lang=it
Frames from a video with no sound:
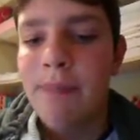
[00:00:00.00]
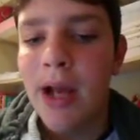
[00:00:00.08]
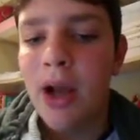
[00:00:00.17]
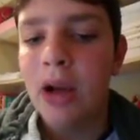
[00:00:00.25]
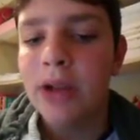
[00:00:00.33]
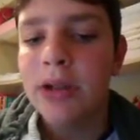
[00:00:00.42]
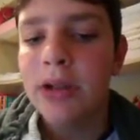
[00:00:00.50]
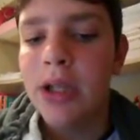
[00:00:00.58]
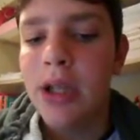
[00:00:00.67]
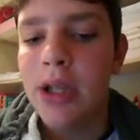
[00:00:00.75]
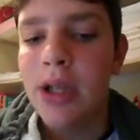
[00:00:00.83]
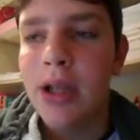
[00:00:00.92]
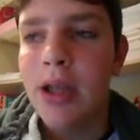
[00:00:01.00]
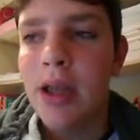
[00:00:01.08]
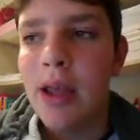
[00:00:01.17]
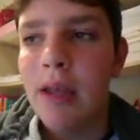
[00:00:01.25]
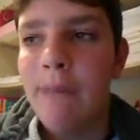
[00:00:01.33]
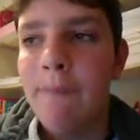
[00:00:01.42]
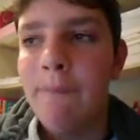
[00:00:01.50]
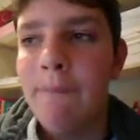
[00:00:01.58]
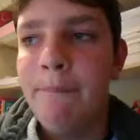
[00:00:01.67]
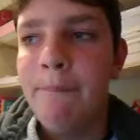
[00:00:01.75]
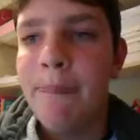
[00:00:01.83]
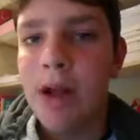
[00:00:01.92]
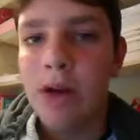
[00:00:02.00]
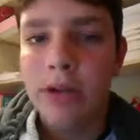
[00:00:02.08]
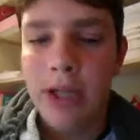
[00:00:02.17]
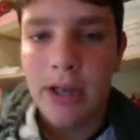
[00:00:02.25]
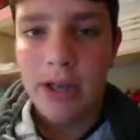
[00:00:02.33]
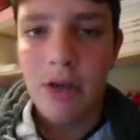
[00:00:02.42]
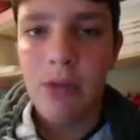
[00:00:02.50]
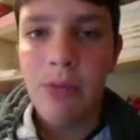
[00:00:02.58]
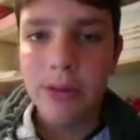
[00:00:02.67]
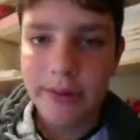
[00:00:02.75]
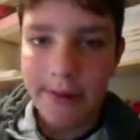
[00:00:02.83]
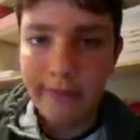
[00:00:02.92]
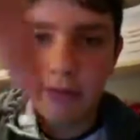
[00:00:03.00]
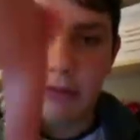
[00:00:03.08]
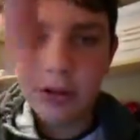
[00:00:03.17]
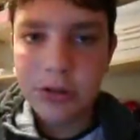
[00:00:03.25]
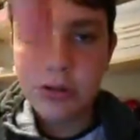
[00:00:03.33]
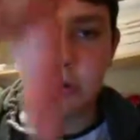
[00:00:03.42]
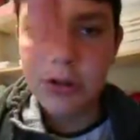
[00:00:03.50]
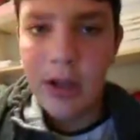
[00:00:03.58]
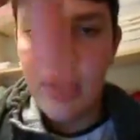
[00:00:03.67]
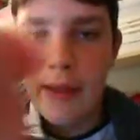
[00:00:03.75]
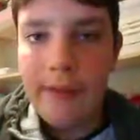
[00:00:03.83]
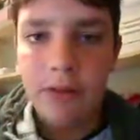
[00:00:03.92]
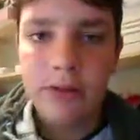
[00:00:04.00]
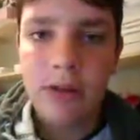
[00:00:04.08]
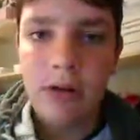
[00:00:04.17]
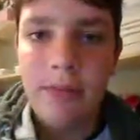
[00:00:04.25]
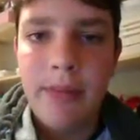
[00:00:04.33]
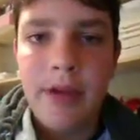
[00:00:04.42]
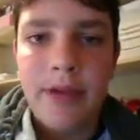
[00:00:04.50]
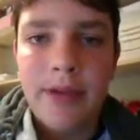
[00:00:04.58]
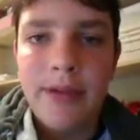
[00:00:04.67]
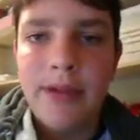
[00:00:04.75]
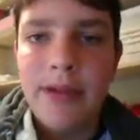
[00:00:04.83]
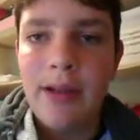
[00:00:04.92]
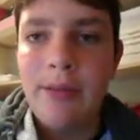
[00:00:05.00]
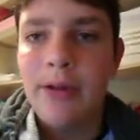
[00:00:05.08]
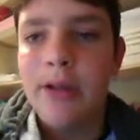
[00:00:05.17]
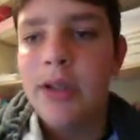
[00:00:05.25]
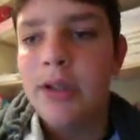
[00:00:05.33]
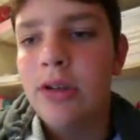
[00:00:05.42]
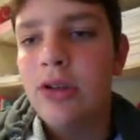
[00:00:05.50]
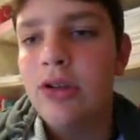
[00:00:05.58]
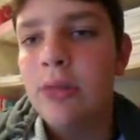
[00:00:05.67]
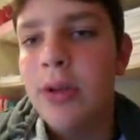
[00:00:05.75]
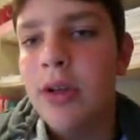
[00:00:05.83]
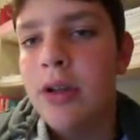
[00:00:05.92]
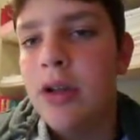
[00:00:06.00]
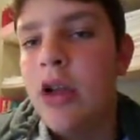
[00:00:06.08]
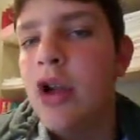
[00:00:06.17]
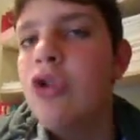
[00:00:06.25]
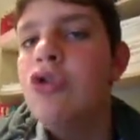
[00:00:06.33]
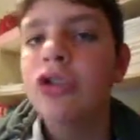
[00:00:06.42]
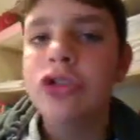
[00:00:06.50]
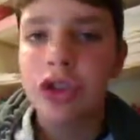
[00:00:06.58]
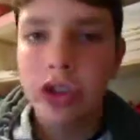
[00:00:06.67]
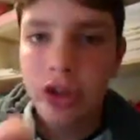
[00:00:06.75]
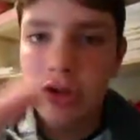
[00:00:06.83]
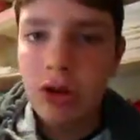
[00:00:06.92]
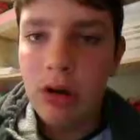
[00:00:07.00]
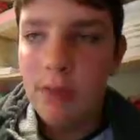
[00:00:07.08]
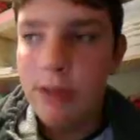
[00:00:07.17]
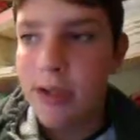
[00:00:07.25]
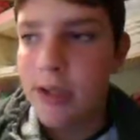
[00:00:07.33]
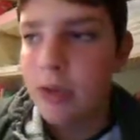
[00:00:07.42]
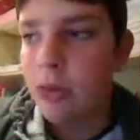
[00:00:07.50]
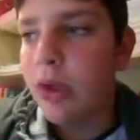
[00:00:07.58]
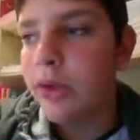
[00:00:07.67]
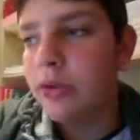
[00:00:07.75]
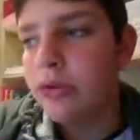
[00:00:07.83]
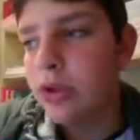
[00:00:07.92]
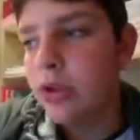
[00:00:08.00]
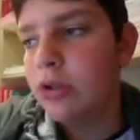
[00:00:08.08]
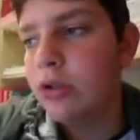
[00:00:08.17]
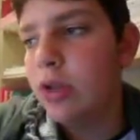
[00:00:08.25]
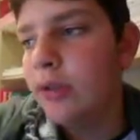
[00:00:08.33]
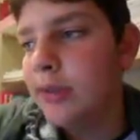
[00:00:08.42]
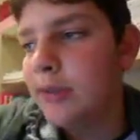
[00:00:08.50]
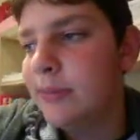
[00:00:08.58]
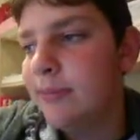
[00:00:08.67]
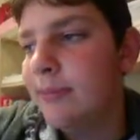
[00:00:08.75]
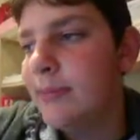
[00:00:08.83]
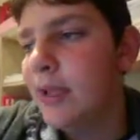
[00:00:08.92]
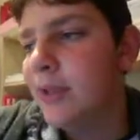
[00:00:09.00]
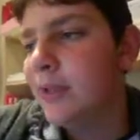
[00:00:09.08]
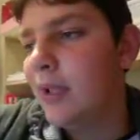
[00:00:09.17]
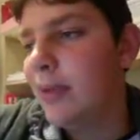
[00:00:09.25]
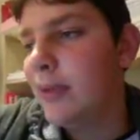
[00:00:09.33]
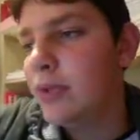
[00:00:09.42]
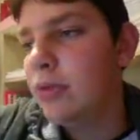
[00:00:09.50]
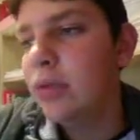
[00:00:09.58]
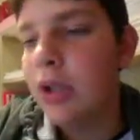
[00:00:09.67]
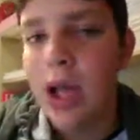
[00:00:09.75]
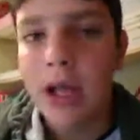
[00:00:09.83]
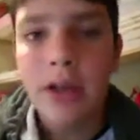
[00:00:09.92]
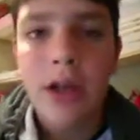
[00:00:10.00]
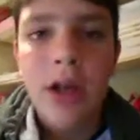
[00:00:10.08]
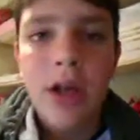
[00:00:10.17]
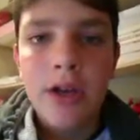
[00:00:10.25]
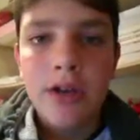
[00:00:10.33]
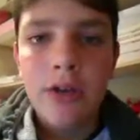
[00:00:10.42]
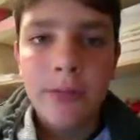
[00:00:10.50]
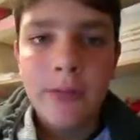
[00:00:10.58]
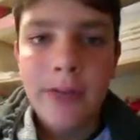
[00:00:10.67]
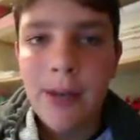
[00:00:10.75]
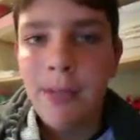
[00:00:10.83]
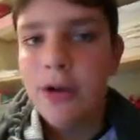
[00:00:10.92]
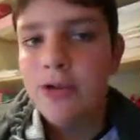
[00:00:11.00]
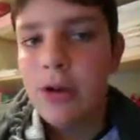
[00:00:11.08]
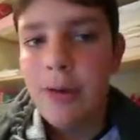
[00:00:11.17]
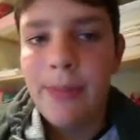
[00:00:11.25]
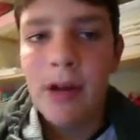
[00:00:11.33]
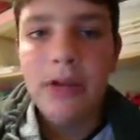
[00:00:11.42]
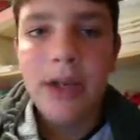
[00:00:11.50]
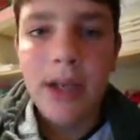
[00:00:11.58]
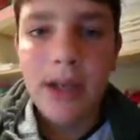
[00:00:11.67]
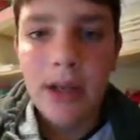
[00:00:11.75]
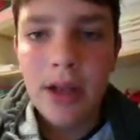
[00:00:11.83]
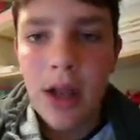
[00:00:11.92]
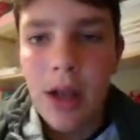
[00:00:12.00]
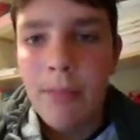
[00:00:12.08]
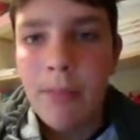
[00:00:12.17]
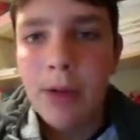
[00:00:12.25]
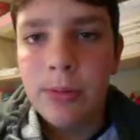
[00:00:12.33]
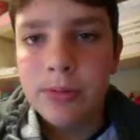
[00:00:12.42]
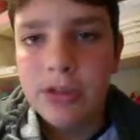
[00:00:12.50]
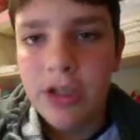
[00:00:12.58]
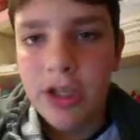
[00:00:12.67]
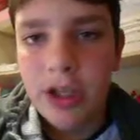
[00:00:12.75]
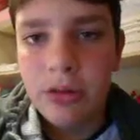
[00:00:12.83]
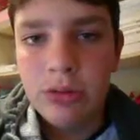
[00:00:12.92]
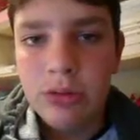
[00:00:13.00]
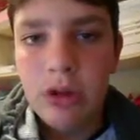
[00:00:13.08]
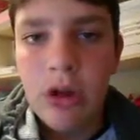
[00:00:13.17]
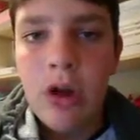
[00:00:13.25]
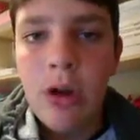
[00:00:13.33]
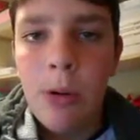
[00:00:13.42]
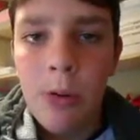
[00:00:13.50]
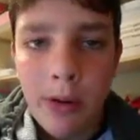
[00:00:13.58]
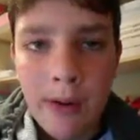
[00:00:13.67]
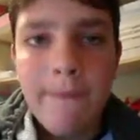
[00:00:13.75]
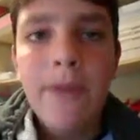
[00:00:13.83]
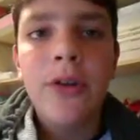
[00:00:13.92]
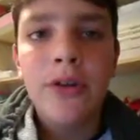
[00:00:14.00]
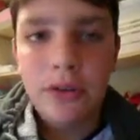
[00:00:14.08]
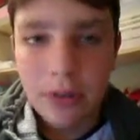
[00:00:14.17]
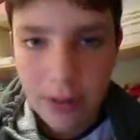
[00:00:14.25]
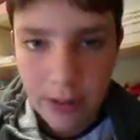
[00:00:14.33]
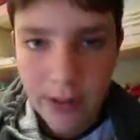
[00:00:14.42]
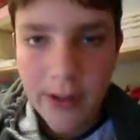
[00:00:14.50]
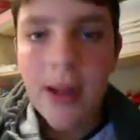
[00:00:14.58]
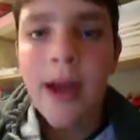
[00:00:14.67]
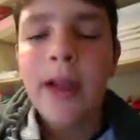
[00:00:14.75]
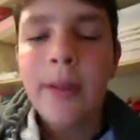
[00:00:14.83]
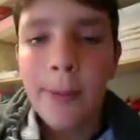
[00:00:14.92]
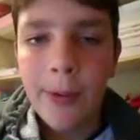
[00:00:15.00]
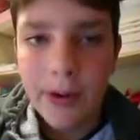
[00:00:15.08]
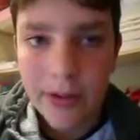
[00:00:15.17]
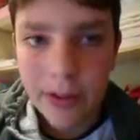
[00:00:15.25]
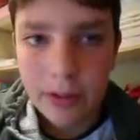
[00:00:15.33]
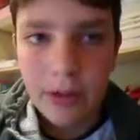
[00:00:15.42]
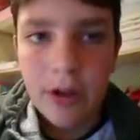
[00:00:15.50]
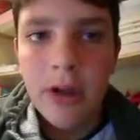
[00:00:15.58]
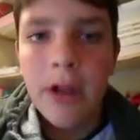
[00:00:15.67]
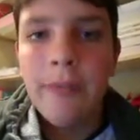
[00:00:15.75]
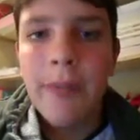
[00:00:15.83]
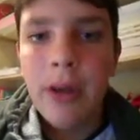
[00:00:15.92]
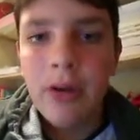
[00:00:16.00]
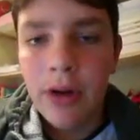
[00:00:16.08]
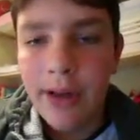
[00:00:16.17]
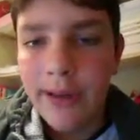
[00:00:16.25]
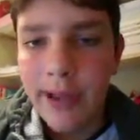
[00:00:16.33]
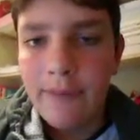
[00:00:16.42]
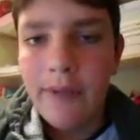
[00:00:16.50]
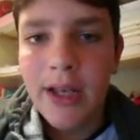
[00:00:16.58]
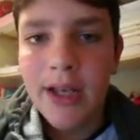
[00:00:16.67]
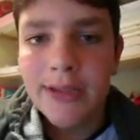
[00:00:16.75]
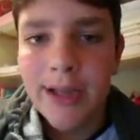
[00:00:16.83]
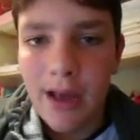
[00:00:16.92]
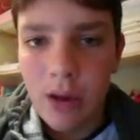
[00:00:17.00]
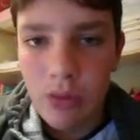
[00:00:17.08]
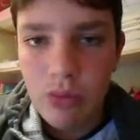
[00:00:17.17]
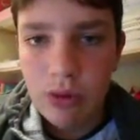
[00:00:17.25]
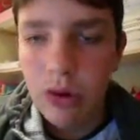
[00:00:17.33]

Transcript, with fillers: Belotti e Palotelli. Comunque scrivete qua giù i vostri commenti della partita. Secondo me non so chi gioca perché le squadre non sono ancora state messe online. Speriamo che gioca Palotelli, ma può succedere di tutto. Comunque il video si conclude qui. Grazie mi ho guardato. Spero che l'Italia vinca 3 a